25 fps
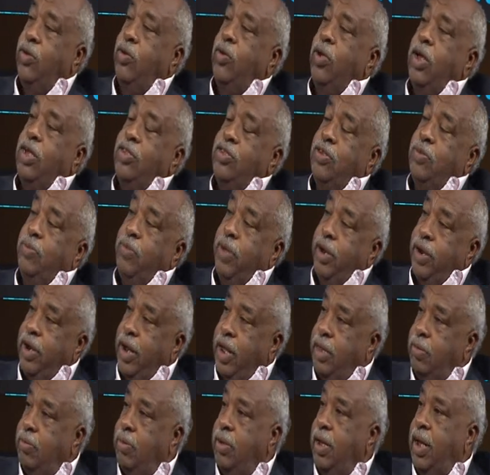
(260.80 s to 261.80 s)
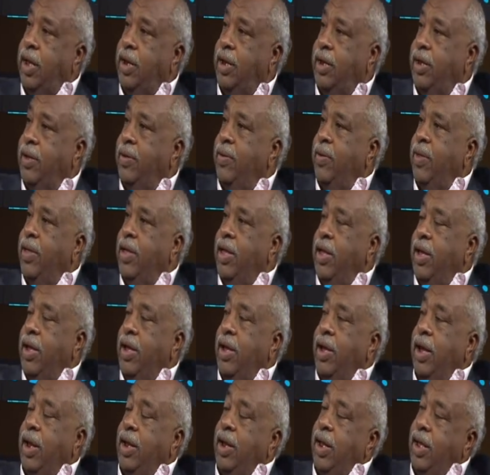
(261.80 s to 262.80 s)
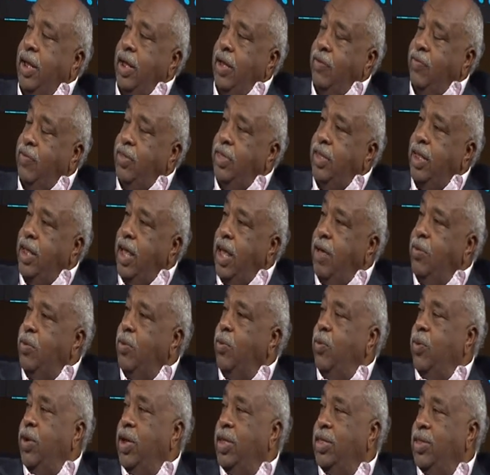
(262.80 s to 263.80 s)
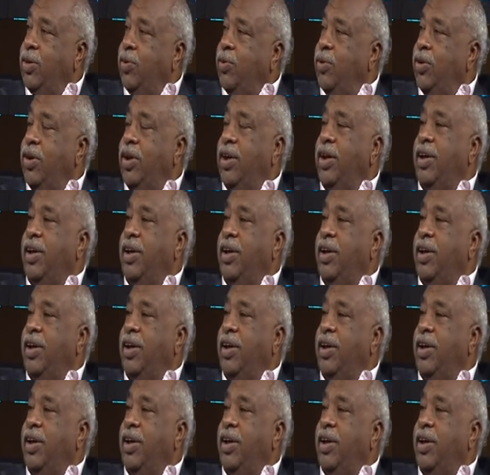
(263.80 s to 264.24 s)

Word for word: قال لي كيف انت جاي من وين تقول آه، ابو يعني